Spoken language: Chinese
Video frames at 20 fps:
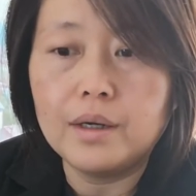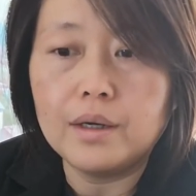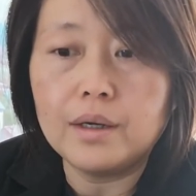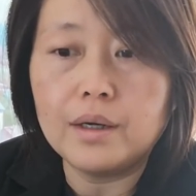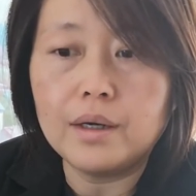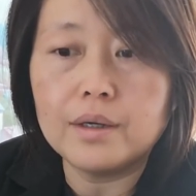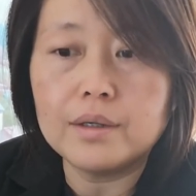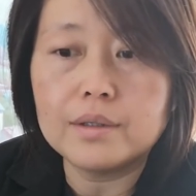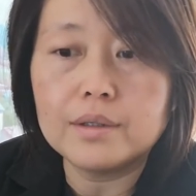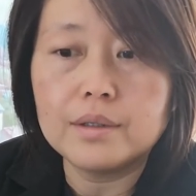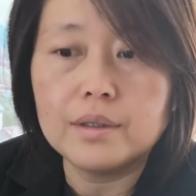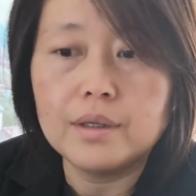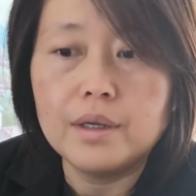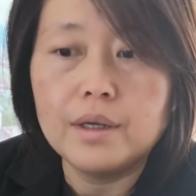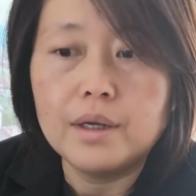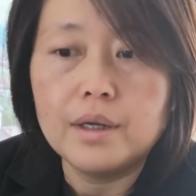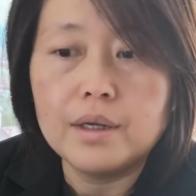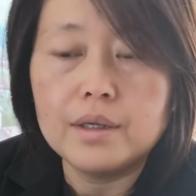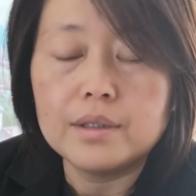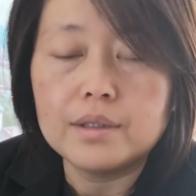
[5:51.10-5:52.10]
呃，
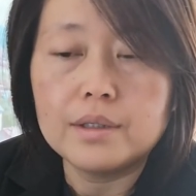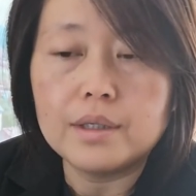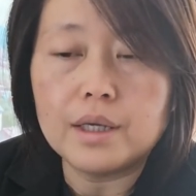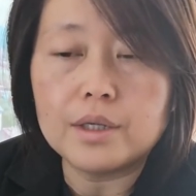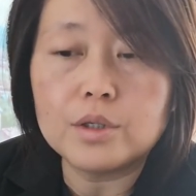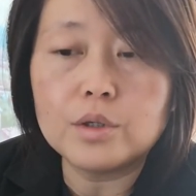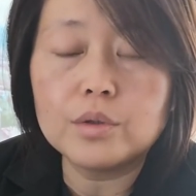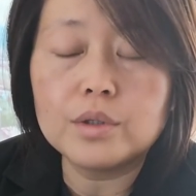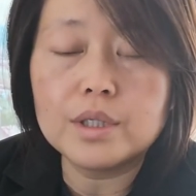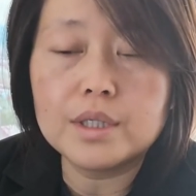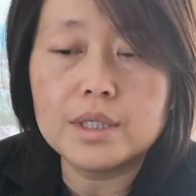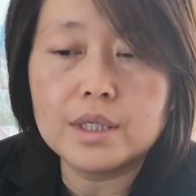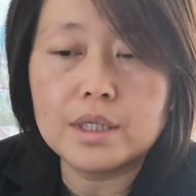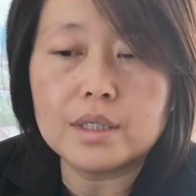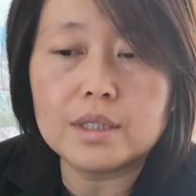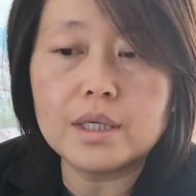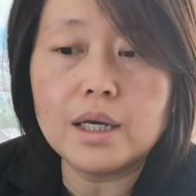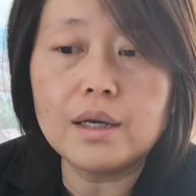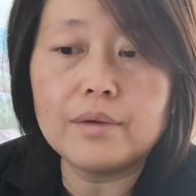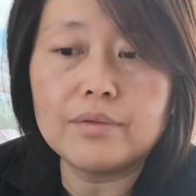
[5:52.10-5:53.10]
也就是
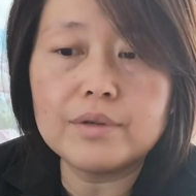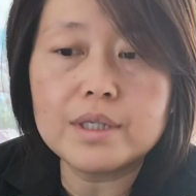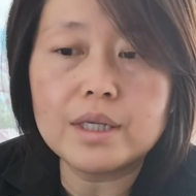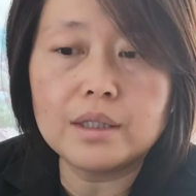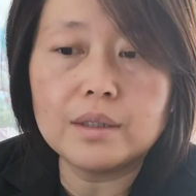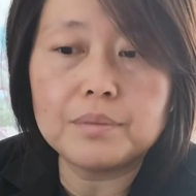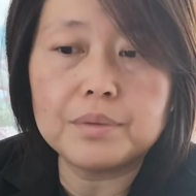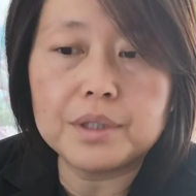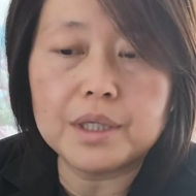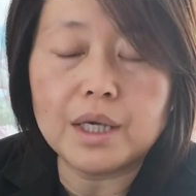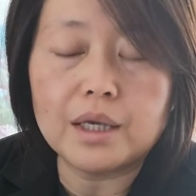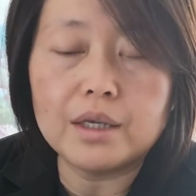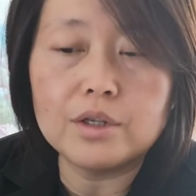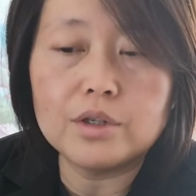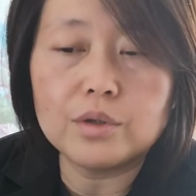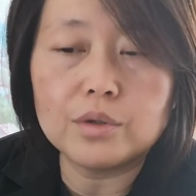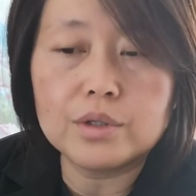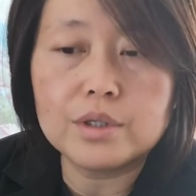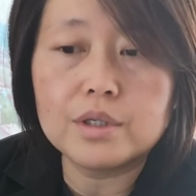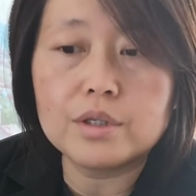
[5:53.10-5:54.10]
起价也非常的便宜，
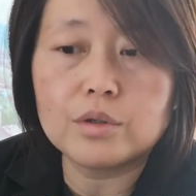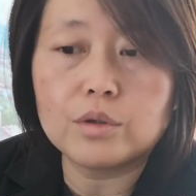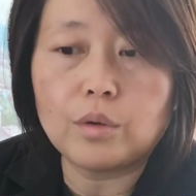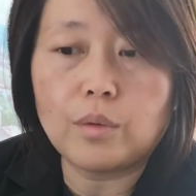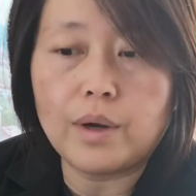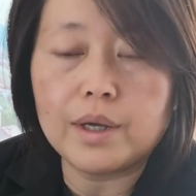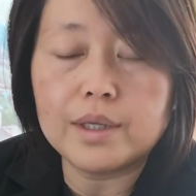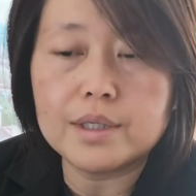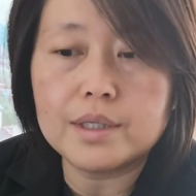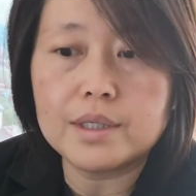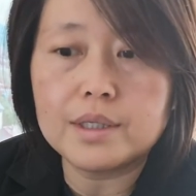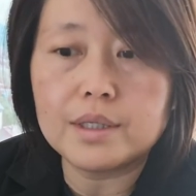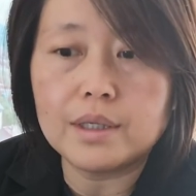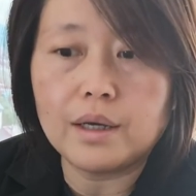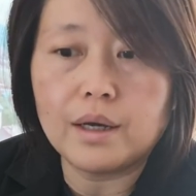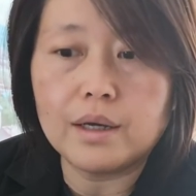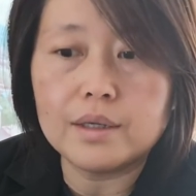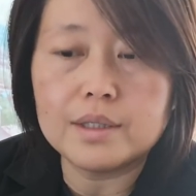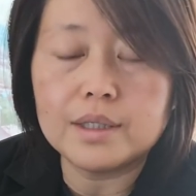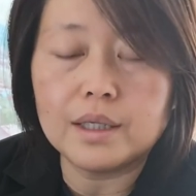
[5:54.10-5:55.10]
只有四十多万起
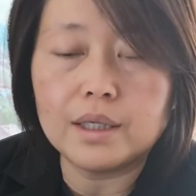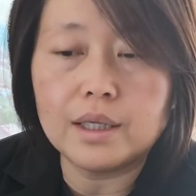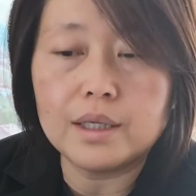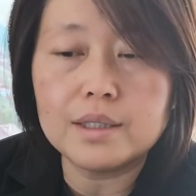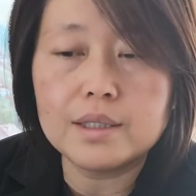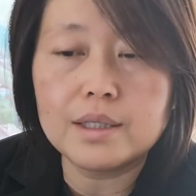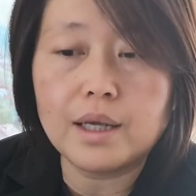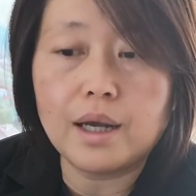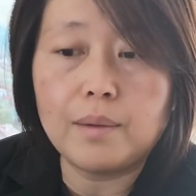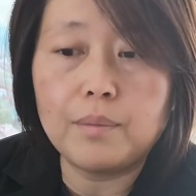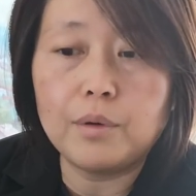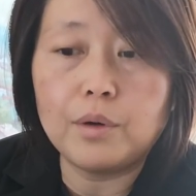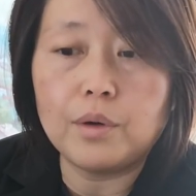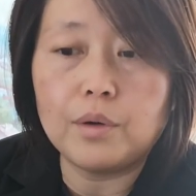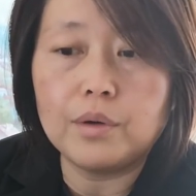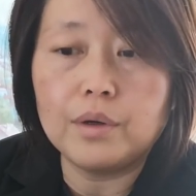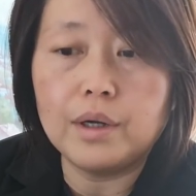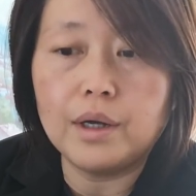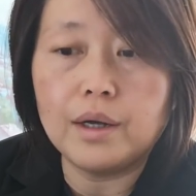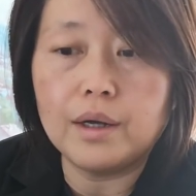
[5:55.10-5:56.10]
啊，紧邻 s c u a r
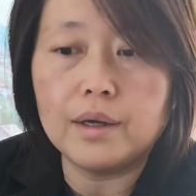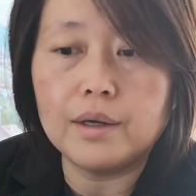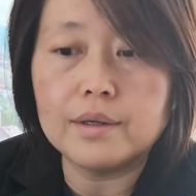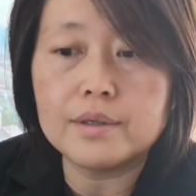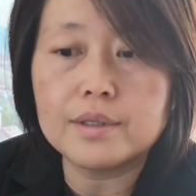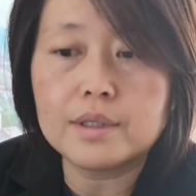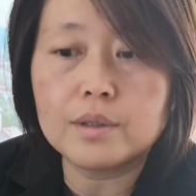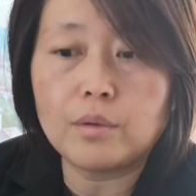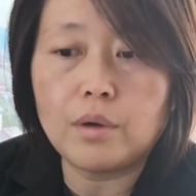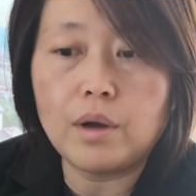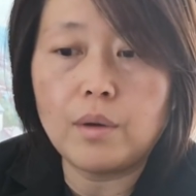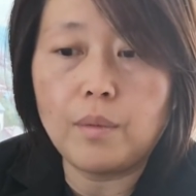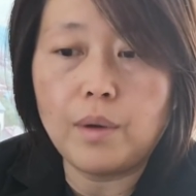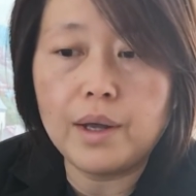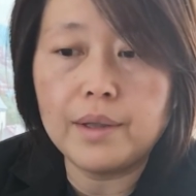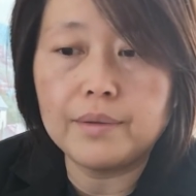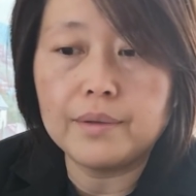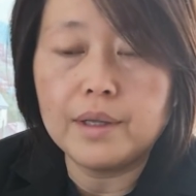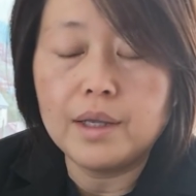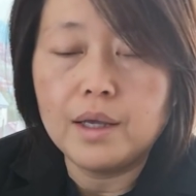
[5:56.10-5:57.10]
e 啊，Square
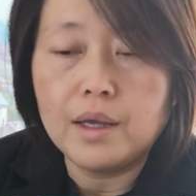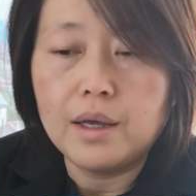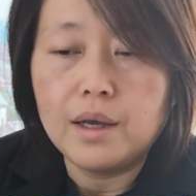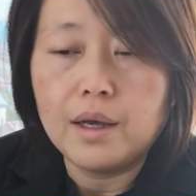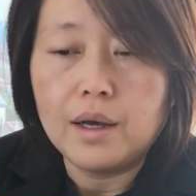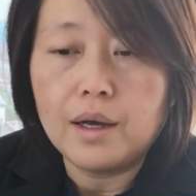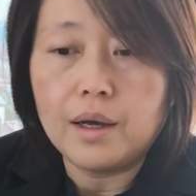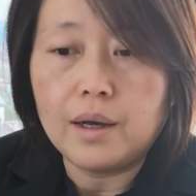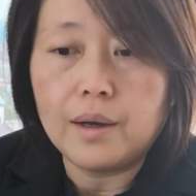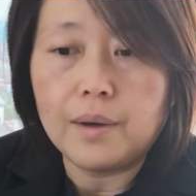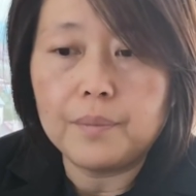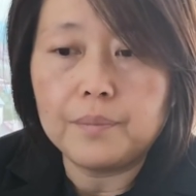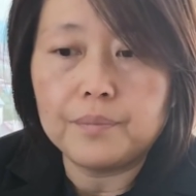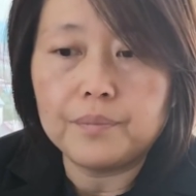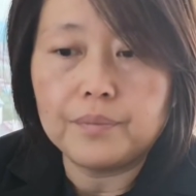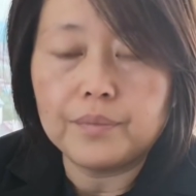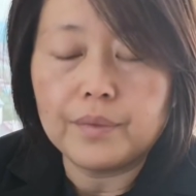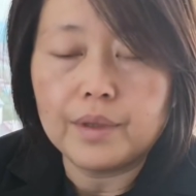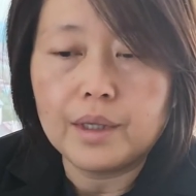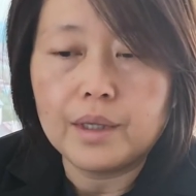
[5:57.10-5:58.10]
One，
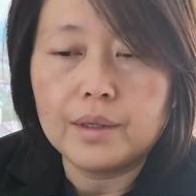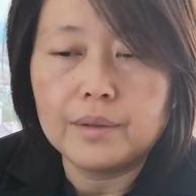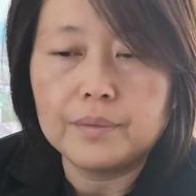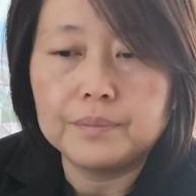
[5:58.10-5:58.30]
嗯。